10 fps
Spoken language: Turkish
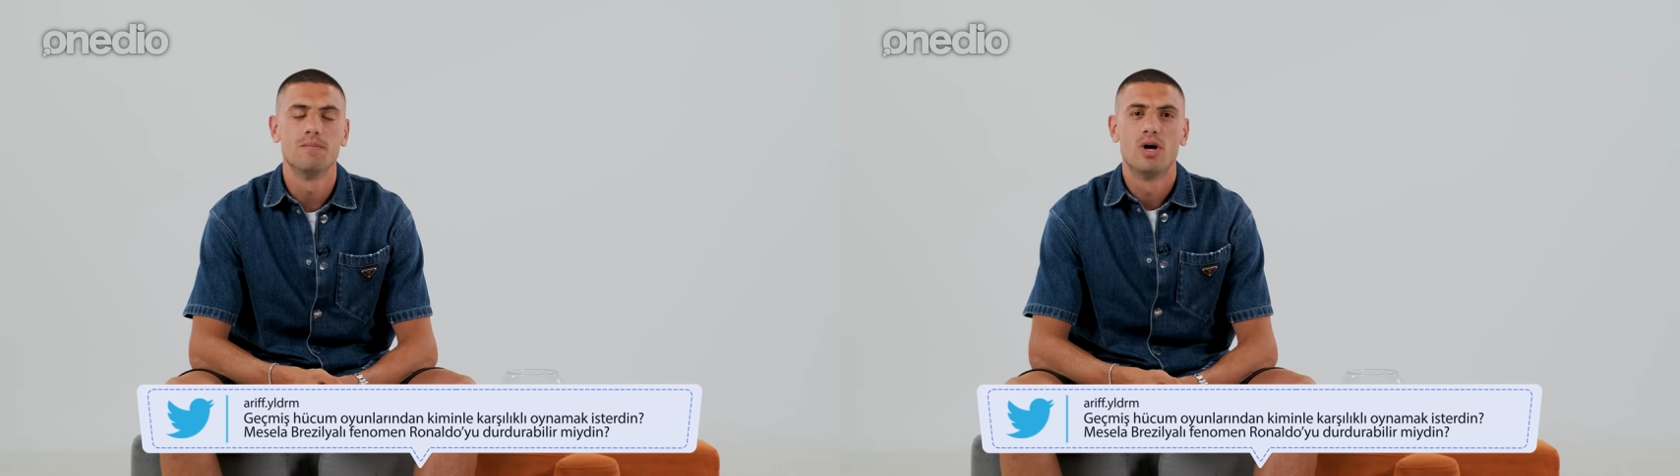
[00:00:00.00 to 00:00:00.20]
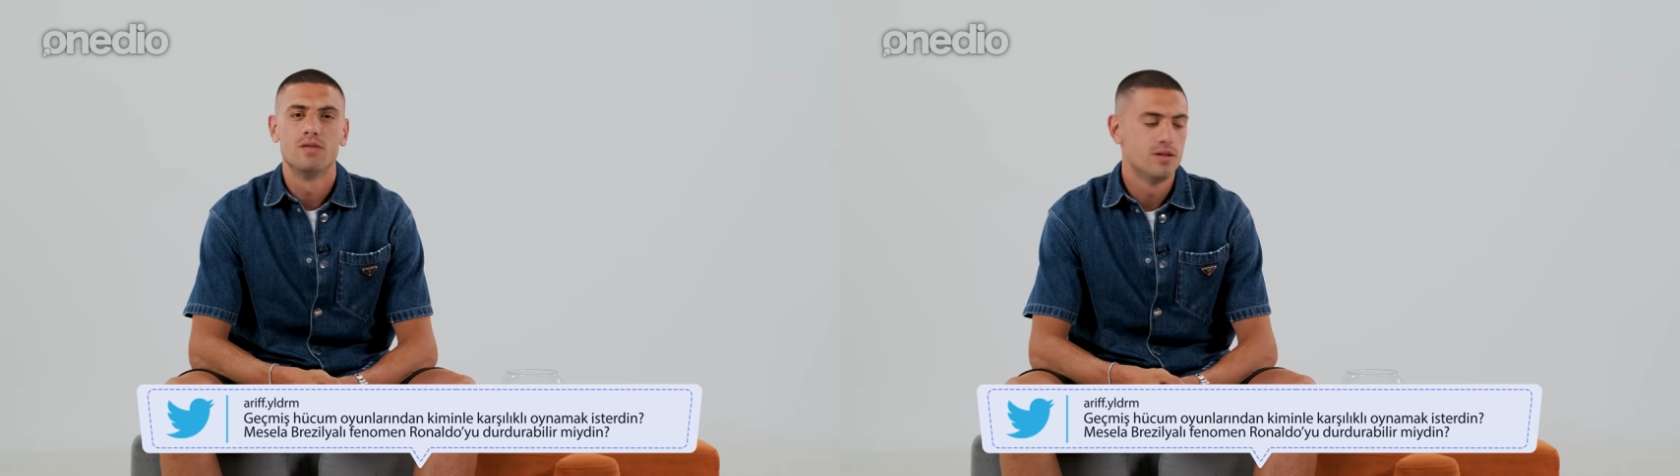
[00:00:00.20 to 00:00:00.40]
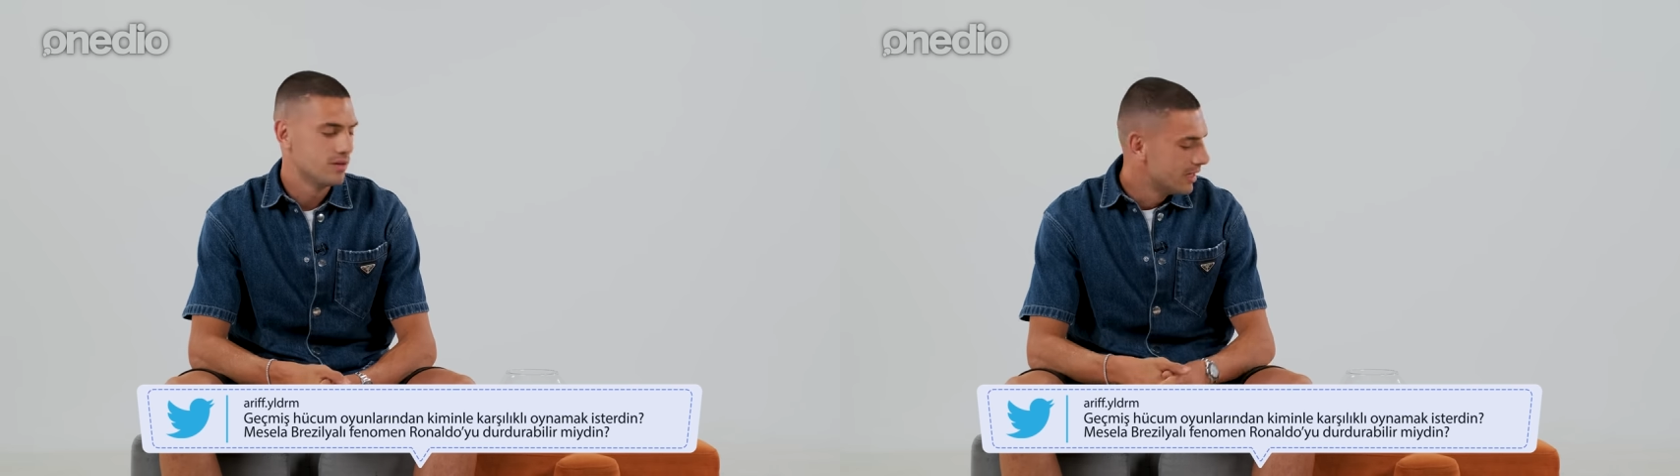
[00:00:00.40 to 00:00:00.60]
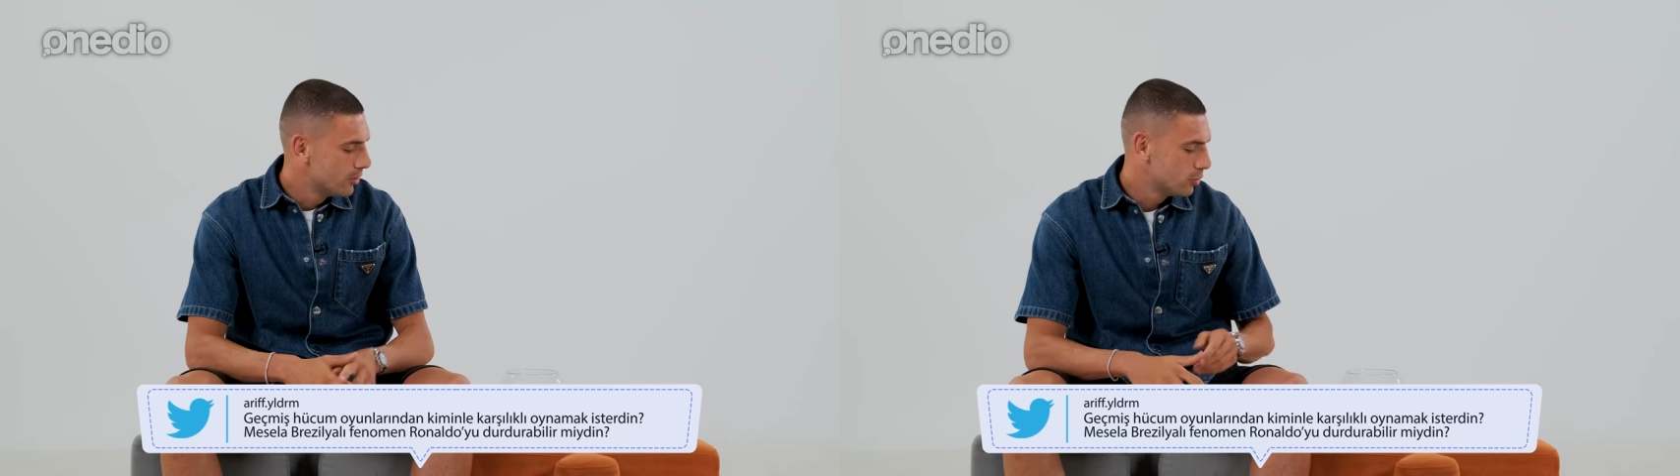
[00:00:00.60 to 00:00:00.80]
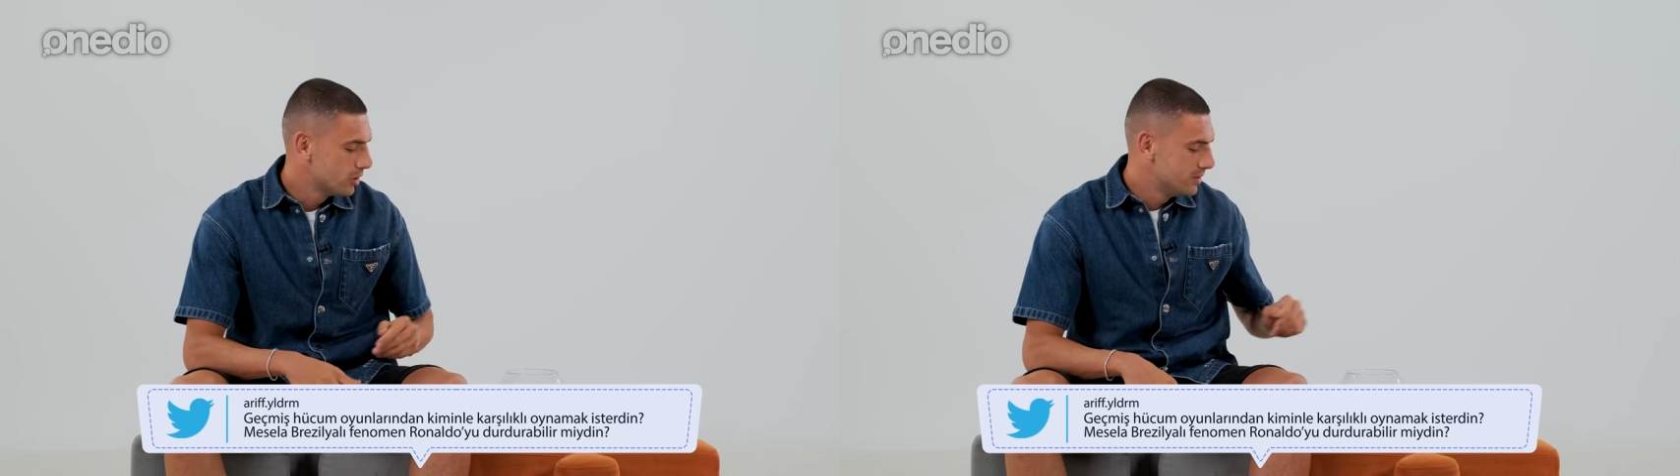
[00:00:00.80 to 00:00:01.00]
Van
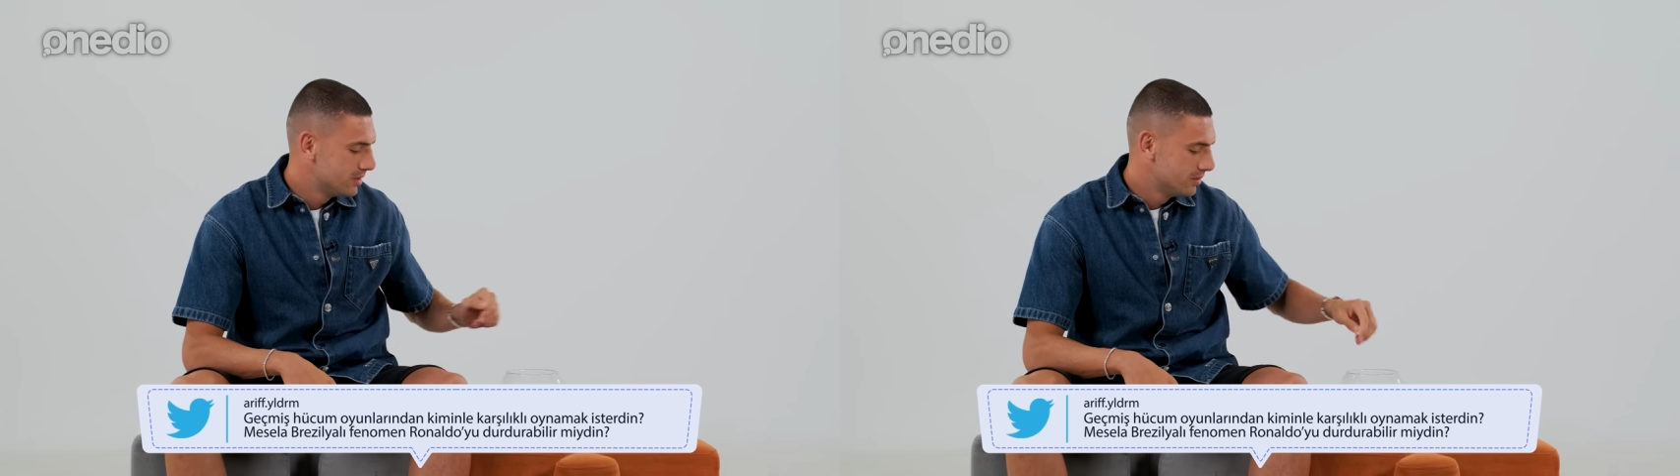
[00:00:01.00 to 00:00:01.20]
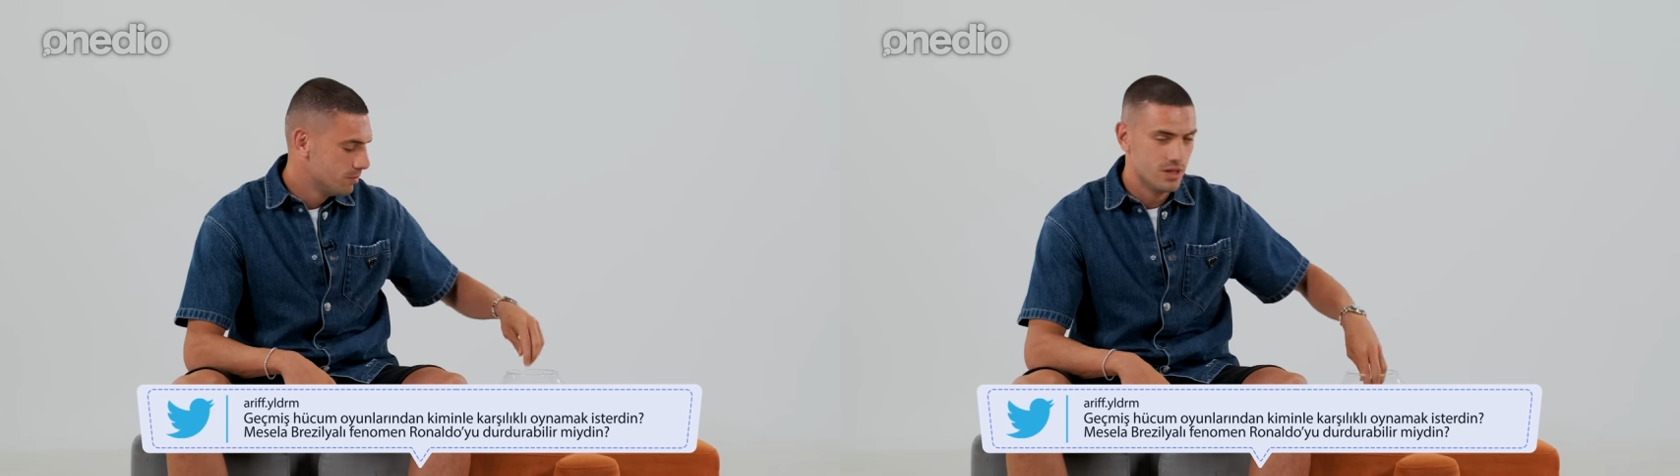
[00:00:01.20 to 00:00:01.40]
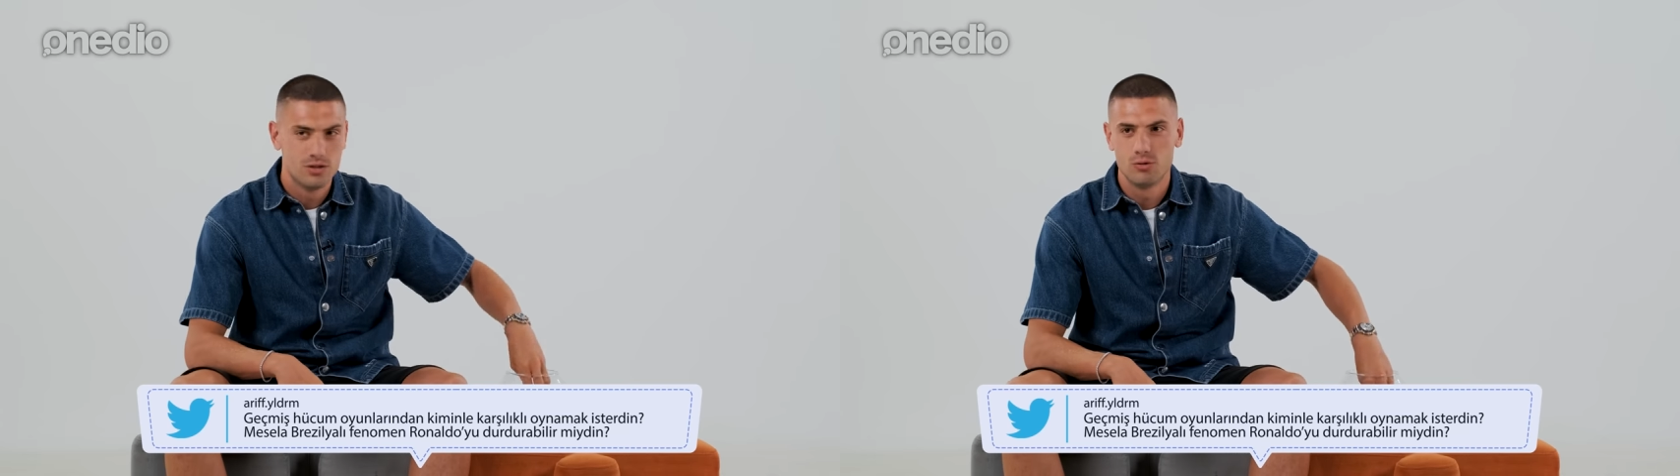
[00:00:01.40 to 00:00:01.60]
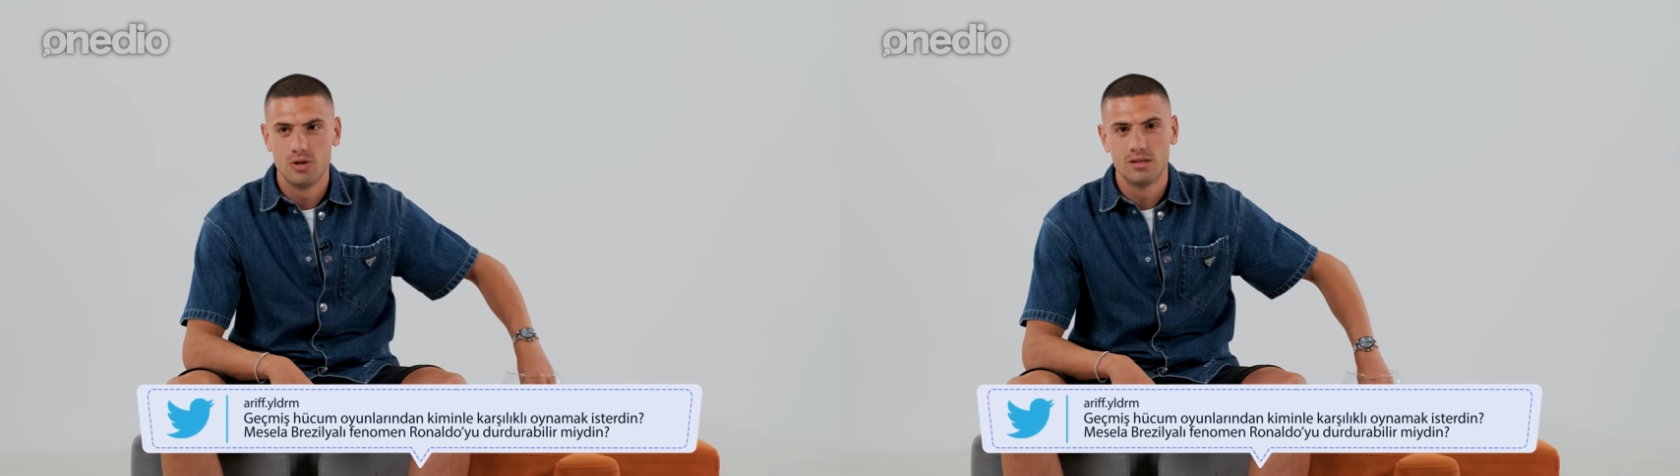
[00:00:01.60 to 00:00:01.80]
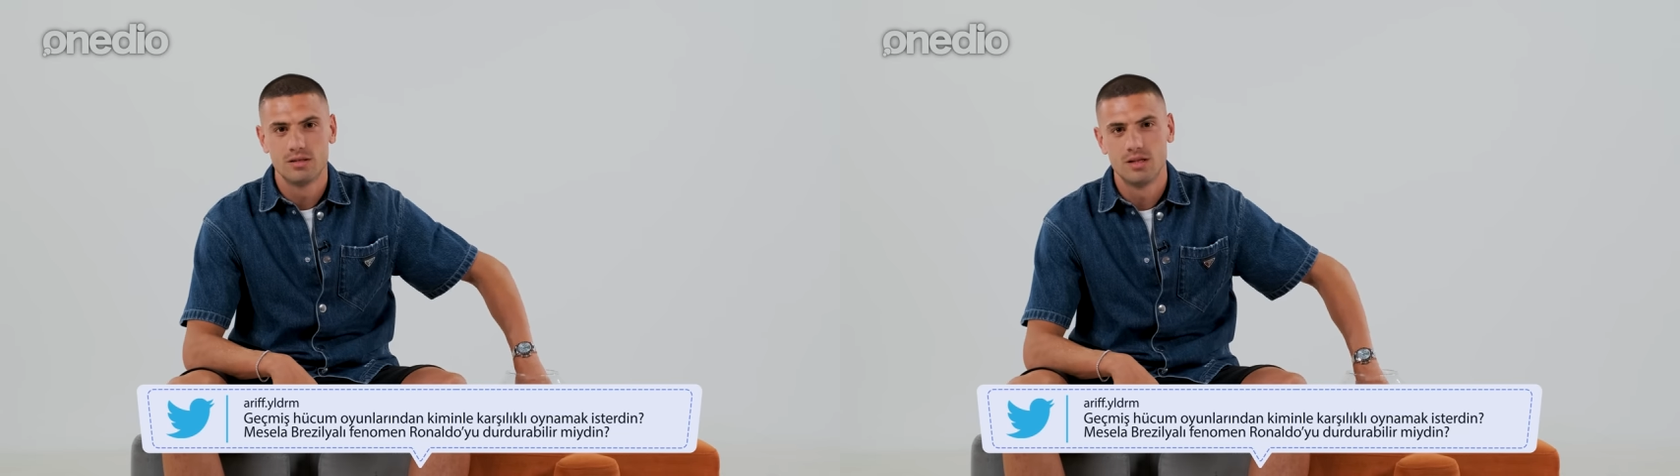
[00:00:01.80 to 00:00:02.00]
Nistelrooy olabilir Manchester
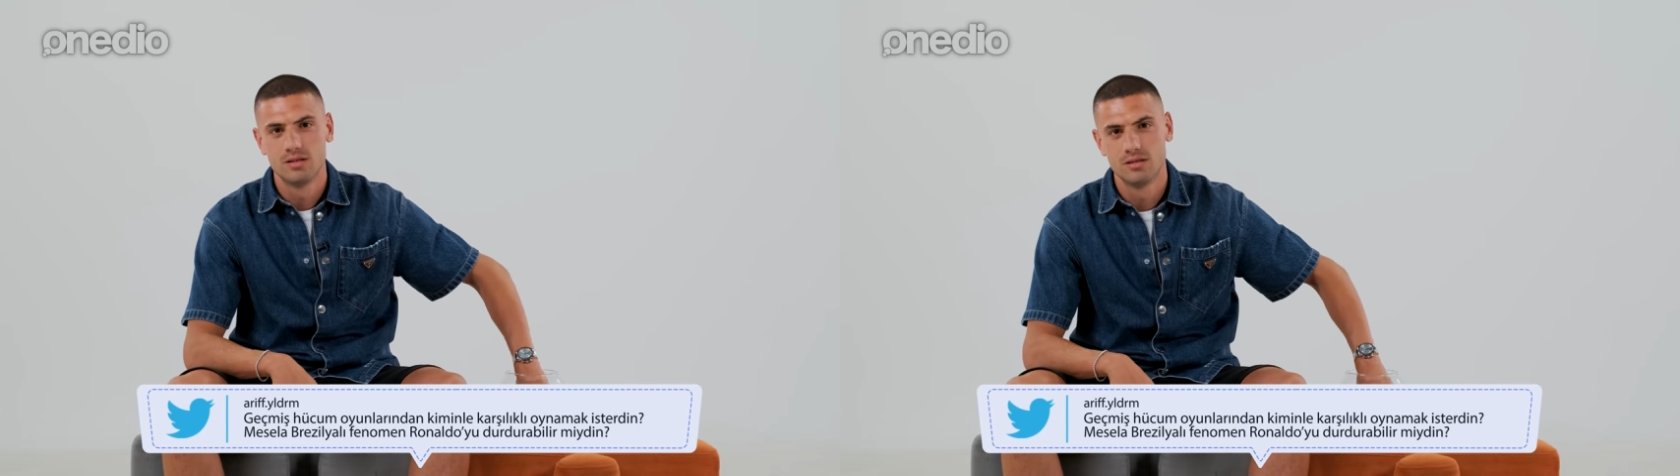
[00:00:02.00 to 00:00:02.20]
United'dan.